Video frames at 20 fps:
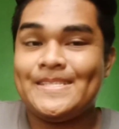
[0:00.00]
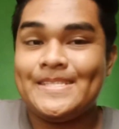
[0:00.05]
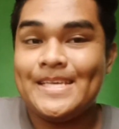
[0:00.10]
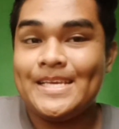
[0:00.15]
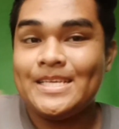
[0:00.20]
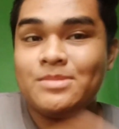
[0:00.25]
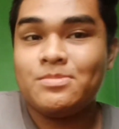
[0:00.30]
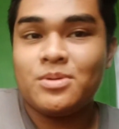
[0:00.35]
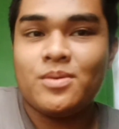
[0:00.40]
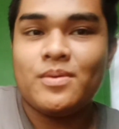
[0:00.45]

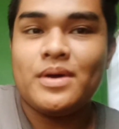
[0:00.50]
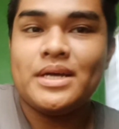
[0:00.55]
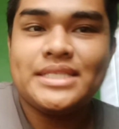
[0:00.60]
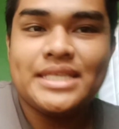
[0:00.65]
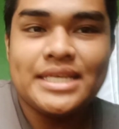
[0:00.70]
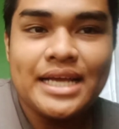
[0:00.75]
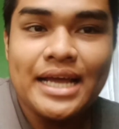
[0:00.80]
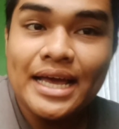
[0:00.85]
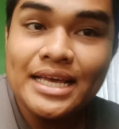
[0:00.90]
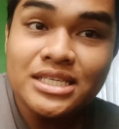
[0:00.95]
thanks for
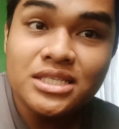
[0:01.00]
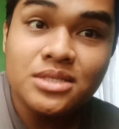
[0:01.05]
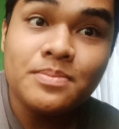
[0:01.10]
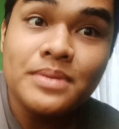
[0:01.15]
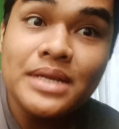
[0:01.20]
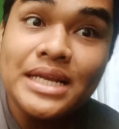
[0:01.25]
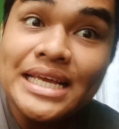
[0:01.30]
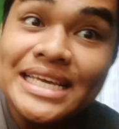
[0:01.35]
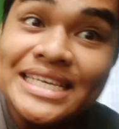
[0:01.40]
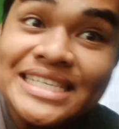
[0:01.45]
watching guys.
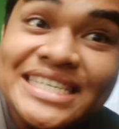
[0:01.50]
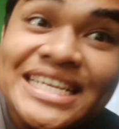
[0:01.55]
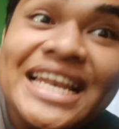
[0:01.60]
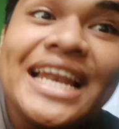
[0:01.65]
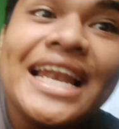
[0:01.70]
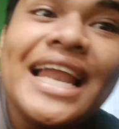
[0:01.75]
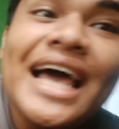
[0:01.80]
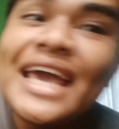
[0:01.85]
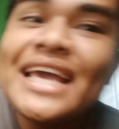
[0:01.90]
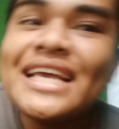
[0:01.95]
Please
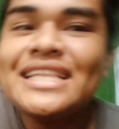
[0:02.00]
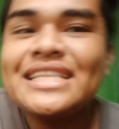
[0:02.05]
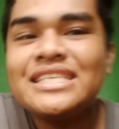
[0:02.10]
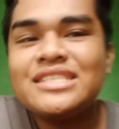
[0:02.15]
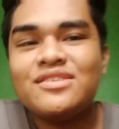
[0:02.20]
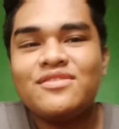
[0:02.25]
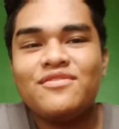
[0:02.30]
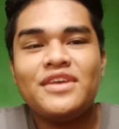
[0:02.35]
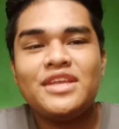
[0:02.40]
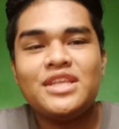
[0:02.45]
like
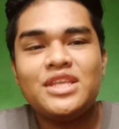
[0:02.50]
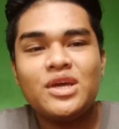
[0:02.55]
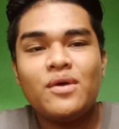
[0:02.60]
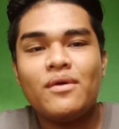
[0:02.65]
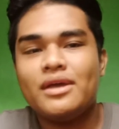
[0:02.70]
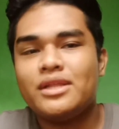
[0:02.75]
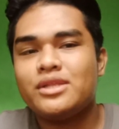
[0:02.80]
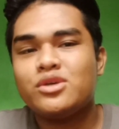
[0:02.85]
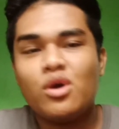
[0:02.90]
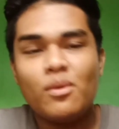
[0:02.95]
this
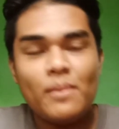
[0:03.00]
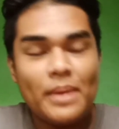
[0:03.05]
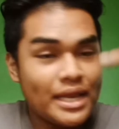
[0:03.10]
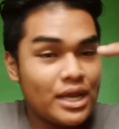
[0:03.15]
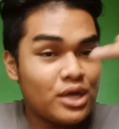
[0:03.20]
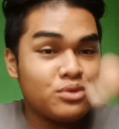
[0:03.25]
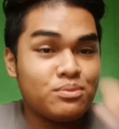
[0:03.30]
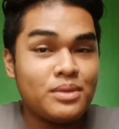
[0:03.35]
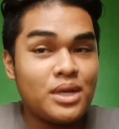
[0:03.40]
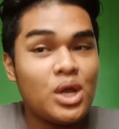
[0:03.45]
video and comment
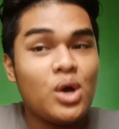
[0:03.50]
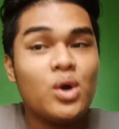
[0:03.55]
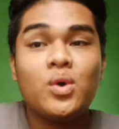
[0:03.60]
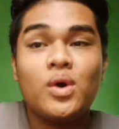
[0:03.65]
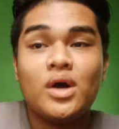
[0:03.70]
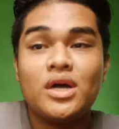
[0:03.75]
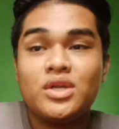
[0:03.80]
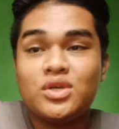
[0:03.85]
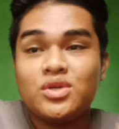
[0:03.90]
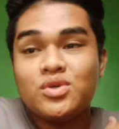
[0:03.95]
down below
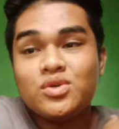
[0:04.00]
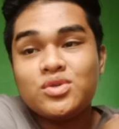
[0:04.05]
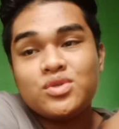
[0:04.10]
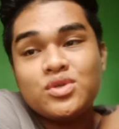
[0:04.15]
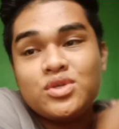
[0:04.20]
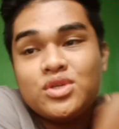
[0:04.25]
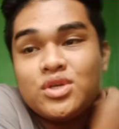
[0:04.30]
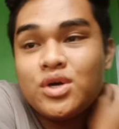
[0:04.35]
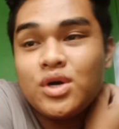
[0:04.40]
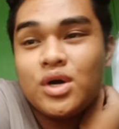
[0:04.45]
kung ano yung
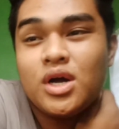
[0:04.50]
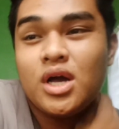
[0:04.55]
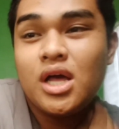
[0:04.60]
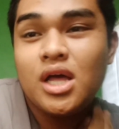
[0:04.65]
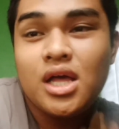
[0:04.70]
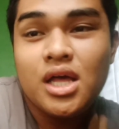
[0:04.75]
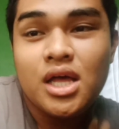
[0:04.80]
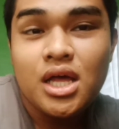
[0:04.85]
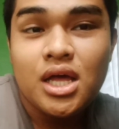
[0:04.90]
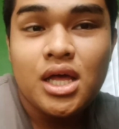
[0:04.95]
gusto nyong
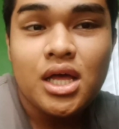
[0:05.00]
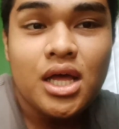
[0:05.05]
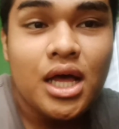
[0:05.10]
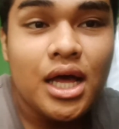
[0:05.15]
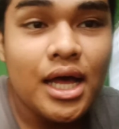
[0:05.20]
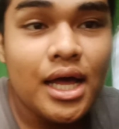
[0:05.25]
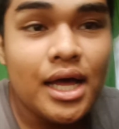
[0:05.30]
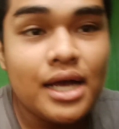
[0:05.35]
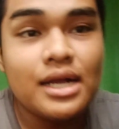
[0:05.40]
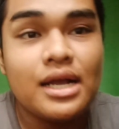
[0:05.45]

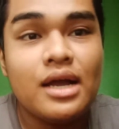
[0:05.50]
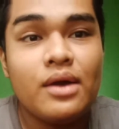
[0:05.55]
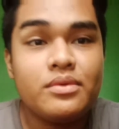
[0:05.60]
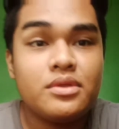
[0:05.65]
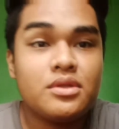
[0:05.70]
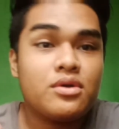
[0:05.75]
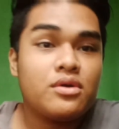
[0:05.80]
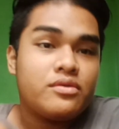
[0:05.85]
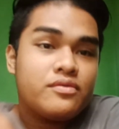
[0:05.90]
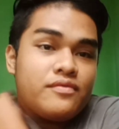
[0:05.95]
uh,
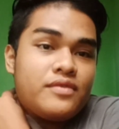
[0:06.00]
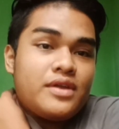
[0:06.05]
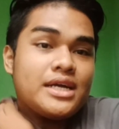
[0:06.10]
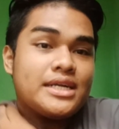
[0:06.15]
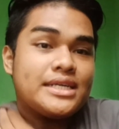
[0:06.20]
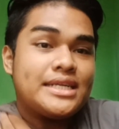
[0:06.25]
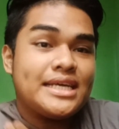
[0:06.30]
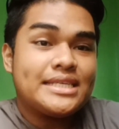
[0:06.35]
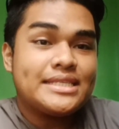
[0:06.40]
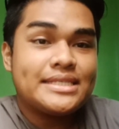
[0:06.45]
gawin kong
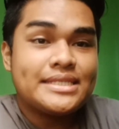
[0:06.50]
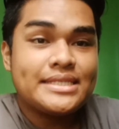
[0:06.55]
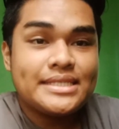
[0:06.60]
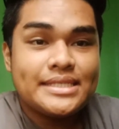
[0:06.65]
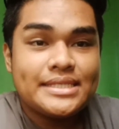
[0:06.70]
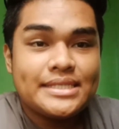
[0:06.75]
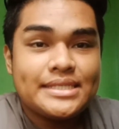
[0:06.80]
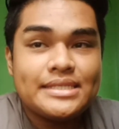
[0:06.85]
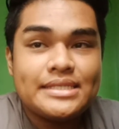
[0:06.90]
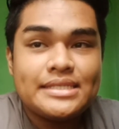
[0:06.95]
vlog next
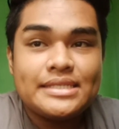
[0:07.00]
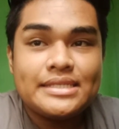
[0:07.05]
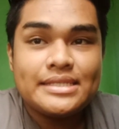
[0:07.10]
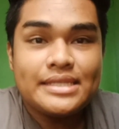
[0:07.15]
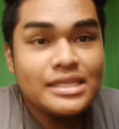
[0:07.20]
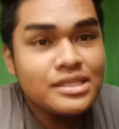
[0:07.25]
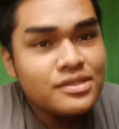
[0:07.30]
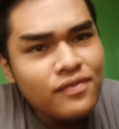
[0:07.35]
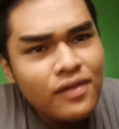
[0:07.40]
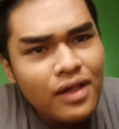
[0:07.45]

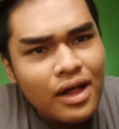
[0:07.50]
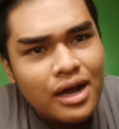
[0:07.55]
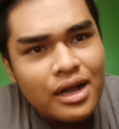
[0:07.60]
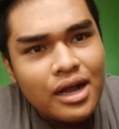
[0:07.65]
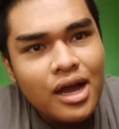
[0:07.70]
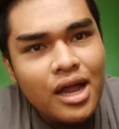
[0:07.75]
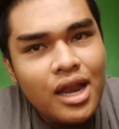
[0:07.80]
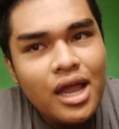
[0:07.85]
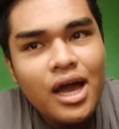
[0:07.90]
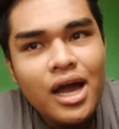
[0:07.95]
next vlog.
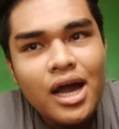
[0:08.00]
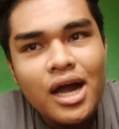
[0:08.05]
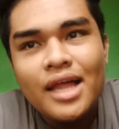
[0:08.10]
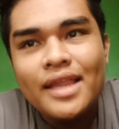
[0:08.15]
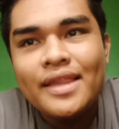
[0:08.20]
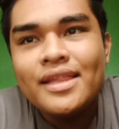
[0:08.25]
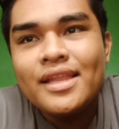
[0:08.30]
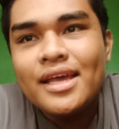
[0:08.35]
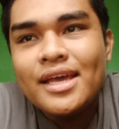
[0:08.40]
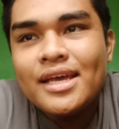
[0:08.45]

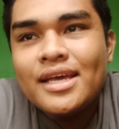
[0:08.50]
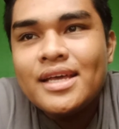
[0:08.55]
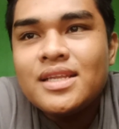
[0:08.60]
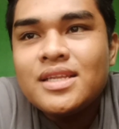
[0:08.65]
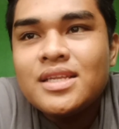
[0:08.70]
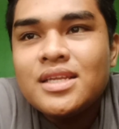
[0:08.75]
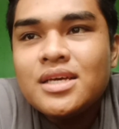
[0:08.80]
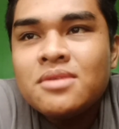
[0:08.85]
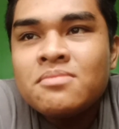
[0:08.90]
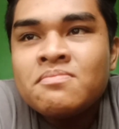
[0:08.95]
Alangan.
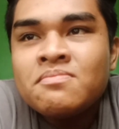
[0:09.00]
And